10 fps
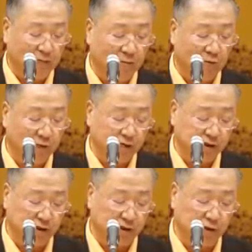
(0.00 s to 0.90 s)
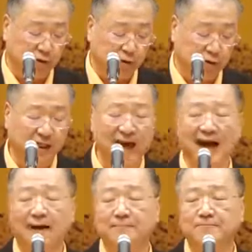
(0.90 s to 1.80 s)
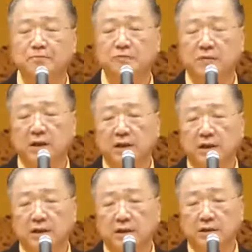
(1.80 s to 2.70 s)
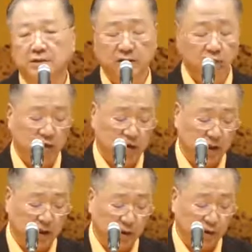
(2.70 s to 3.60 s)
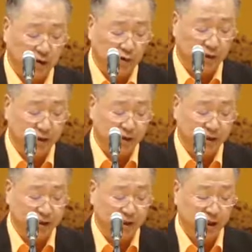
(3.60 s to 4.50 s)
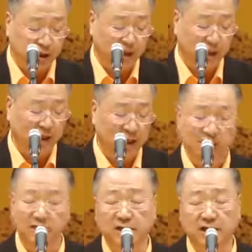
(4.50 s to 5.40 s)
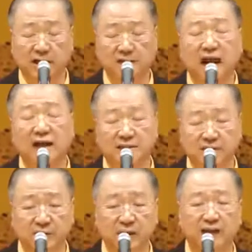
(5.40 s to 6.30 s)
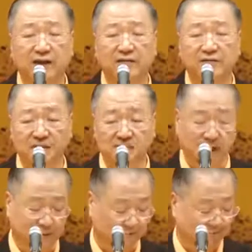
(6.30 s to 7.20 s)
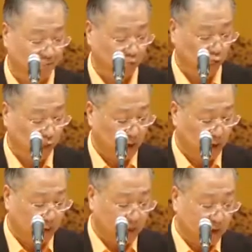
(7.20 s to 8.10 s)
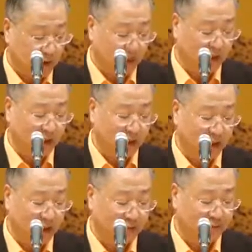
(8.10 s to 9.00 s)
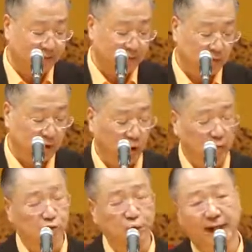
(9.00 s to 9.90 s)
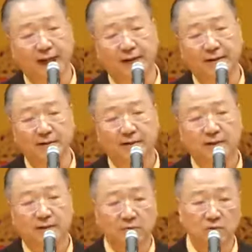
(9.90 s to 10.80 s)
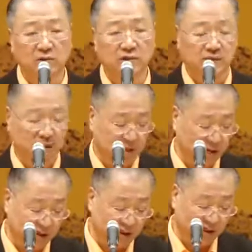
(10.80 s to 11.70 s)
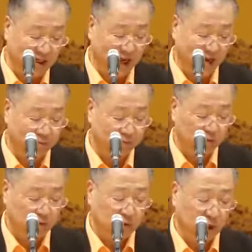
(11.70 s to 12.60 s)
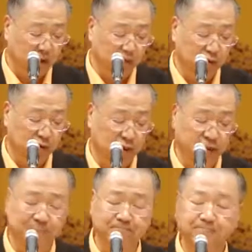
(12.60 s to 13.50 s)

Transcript: 悟之后出家，经过一段时间成了这个大寺院的方丈。当年呢，洪水，母子失散，他的母亲